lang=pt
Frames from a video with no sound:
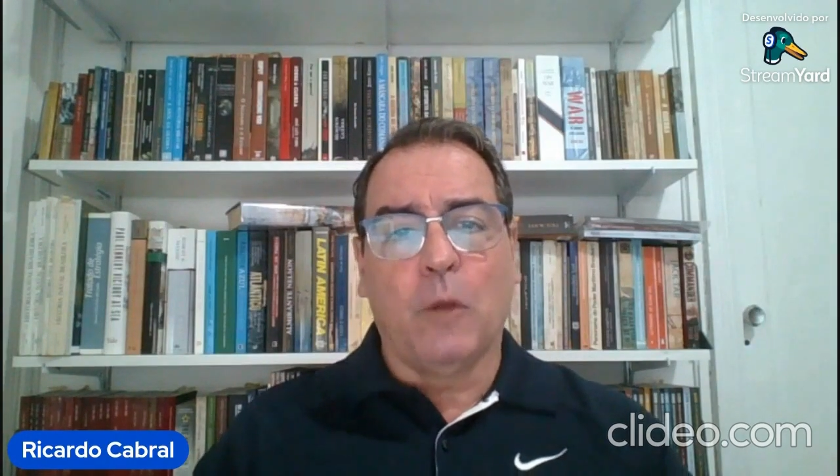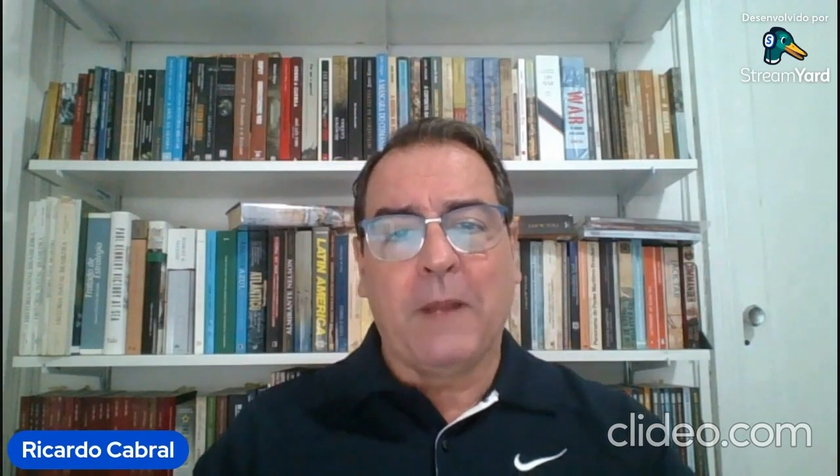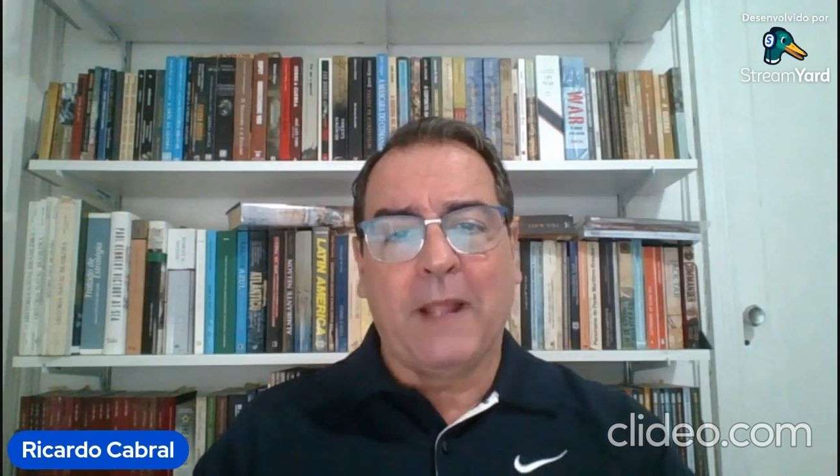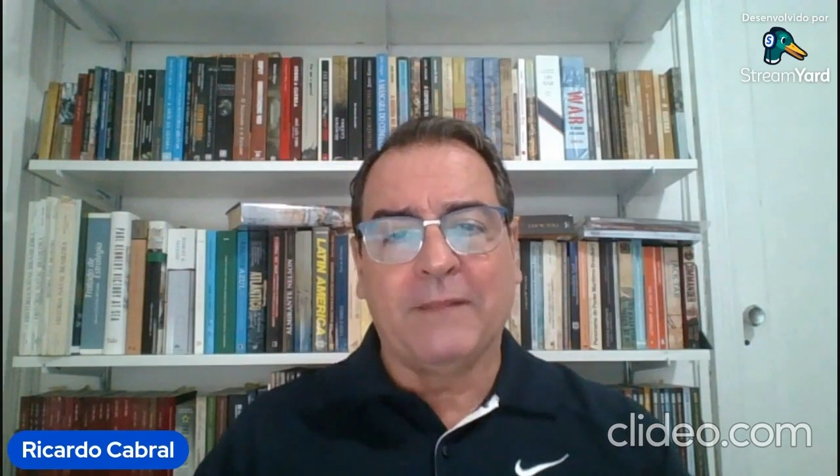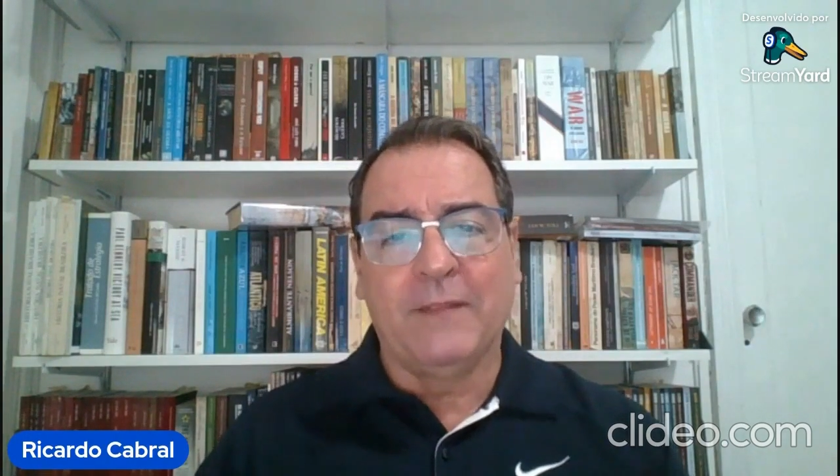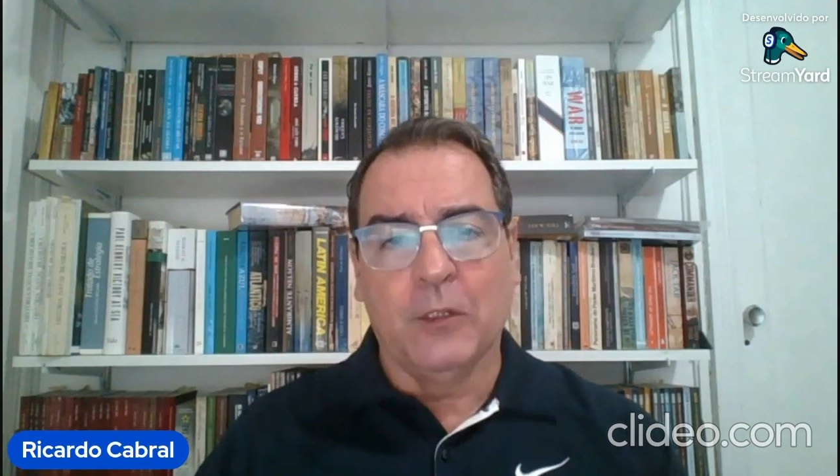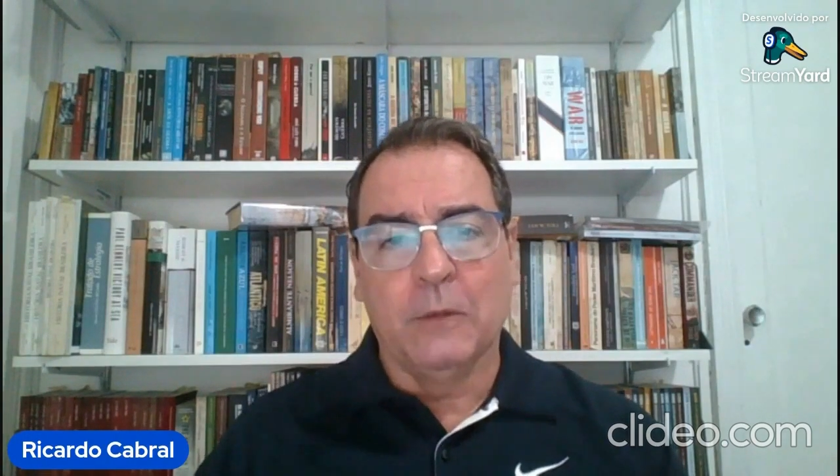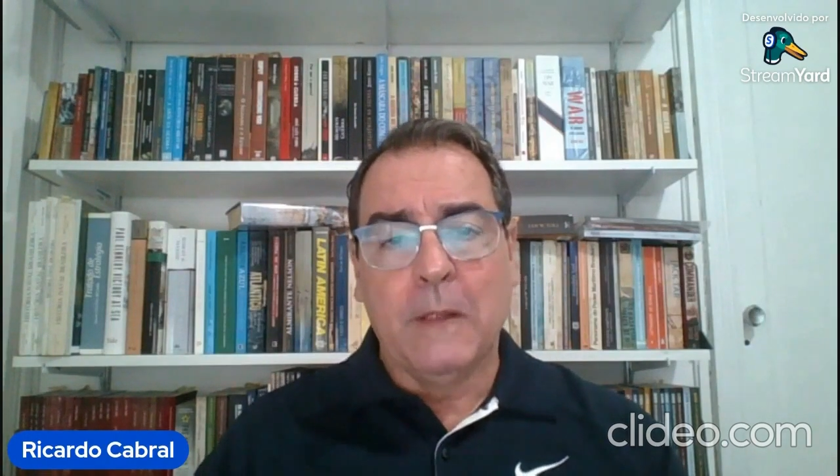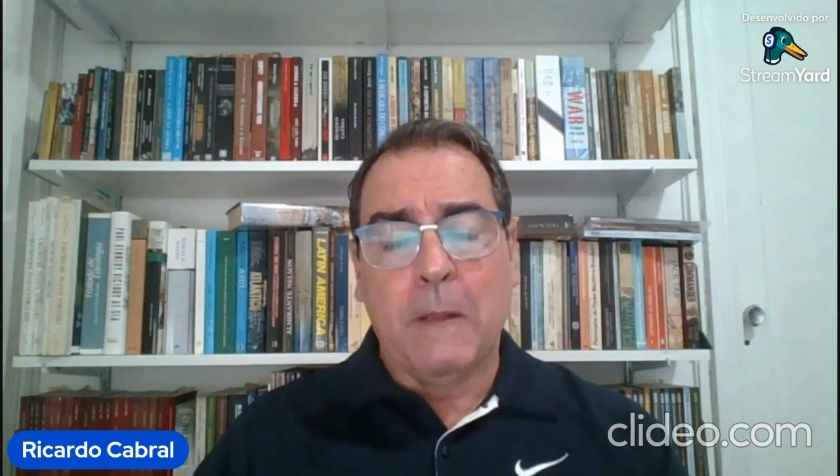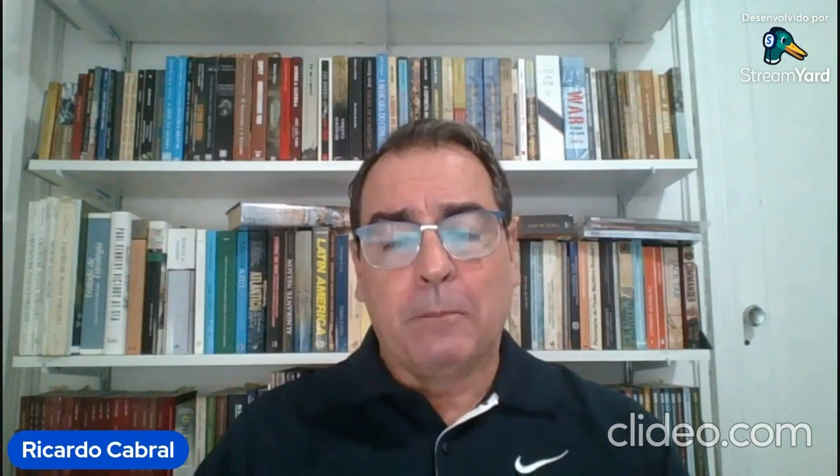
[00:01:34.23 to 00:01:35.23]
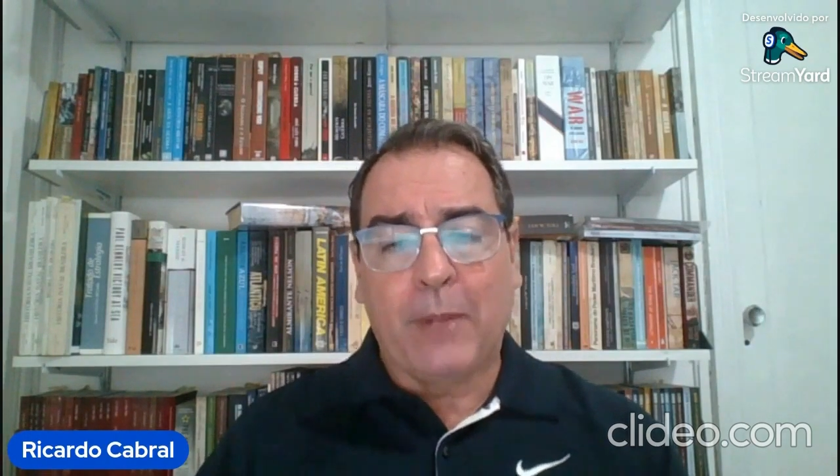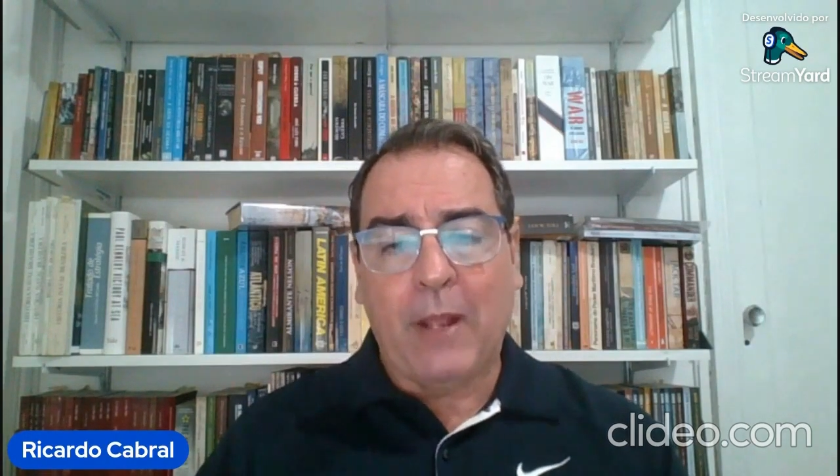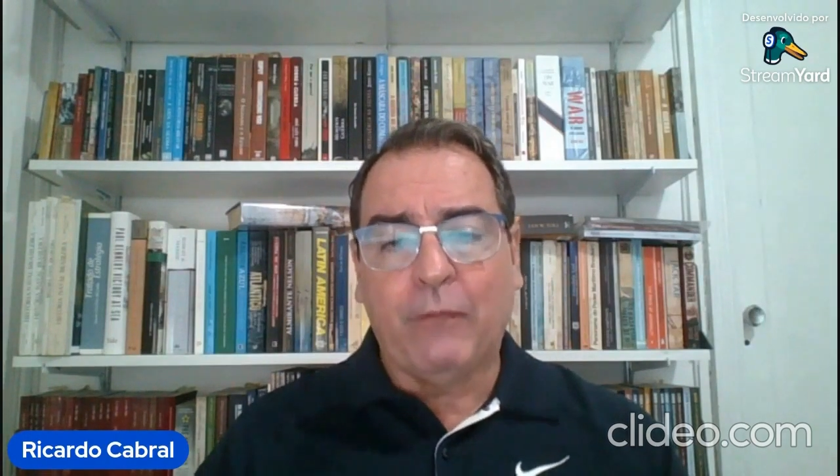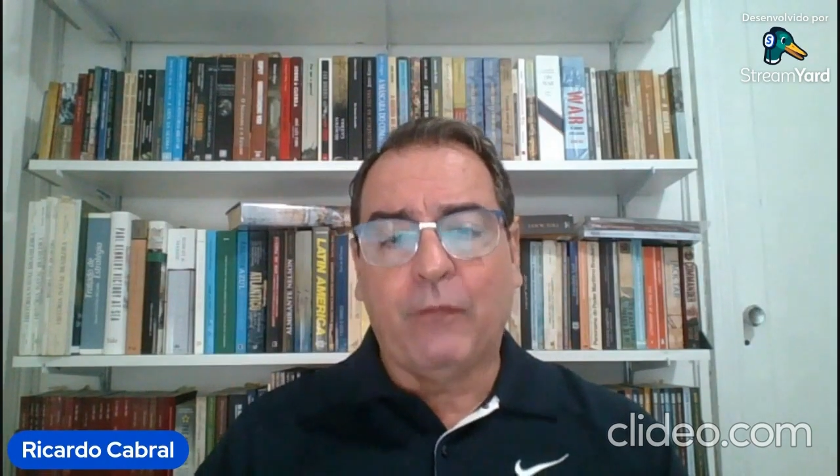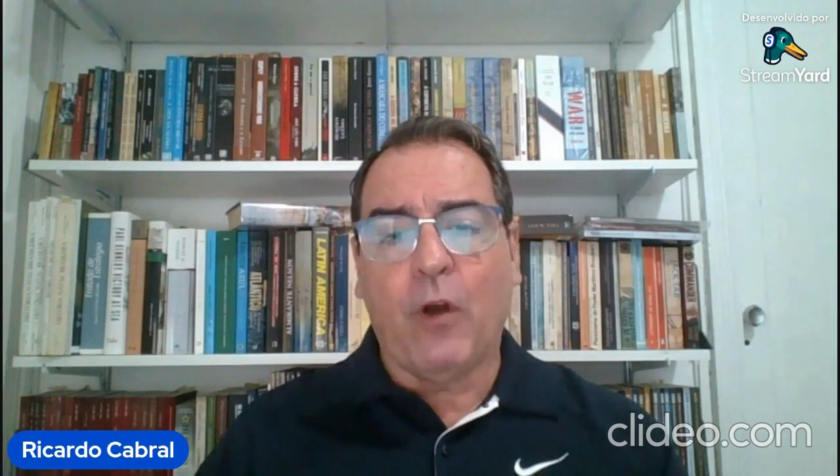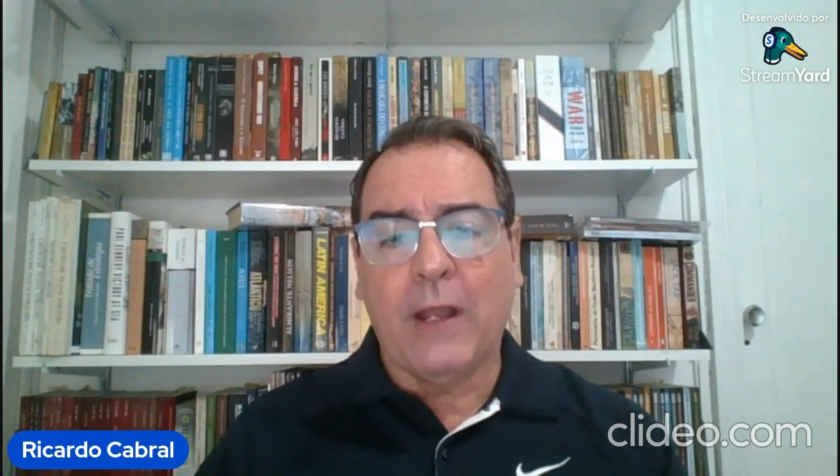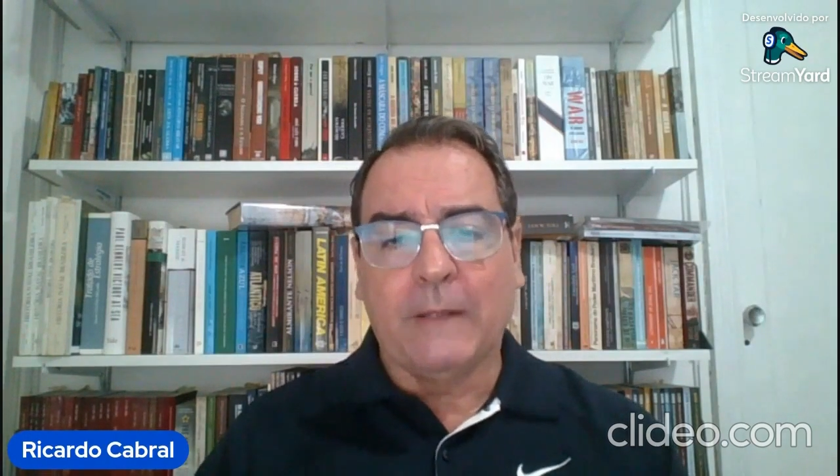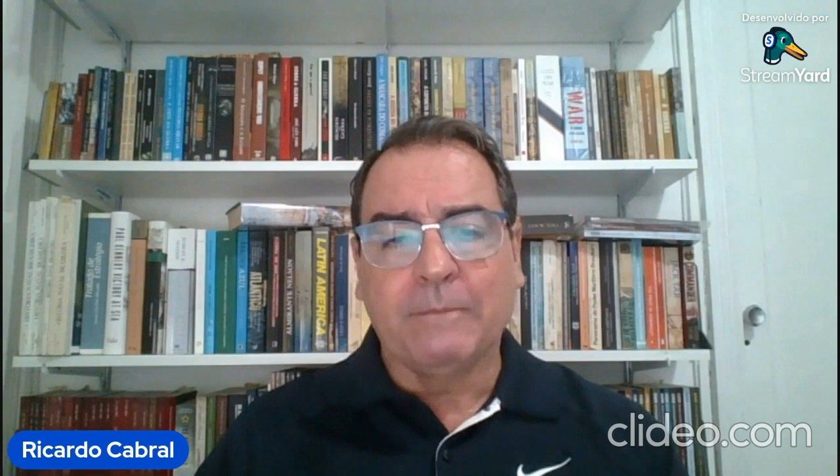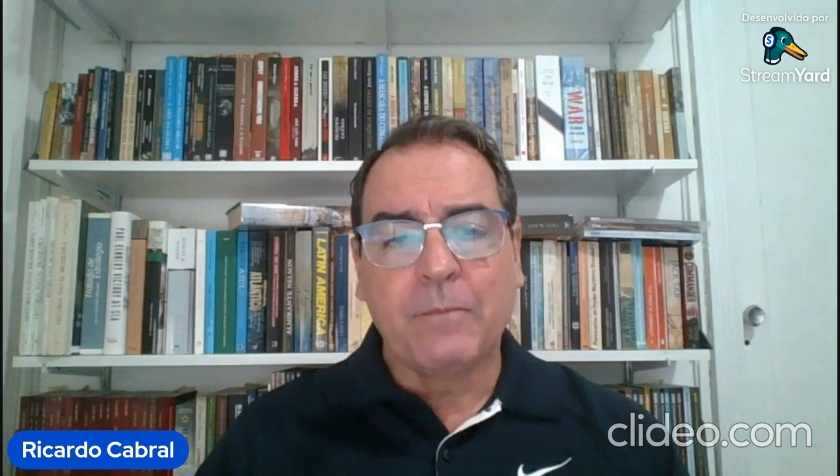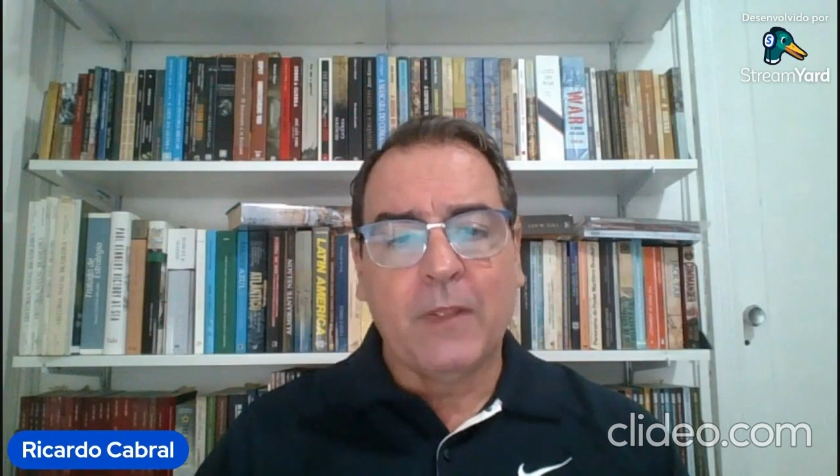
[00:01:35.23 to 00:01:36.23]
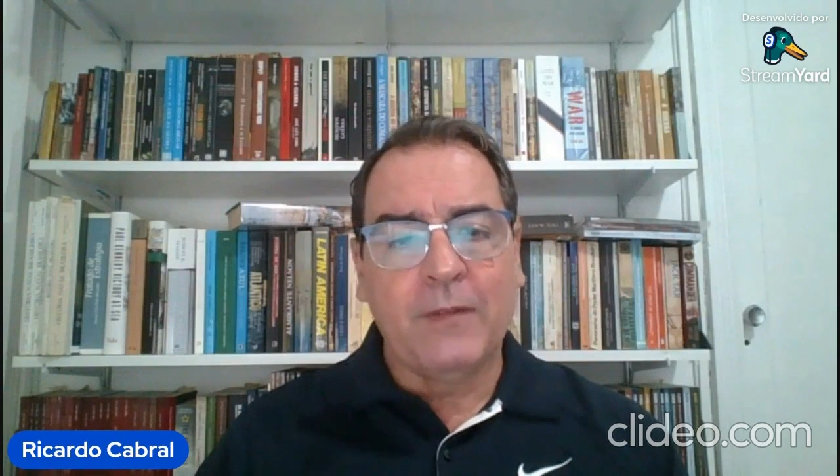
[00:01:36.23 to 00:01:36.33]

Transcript: do Brasil para fora,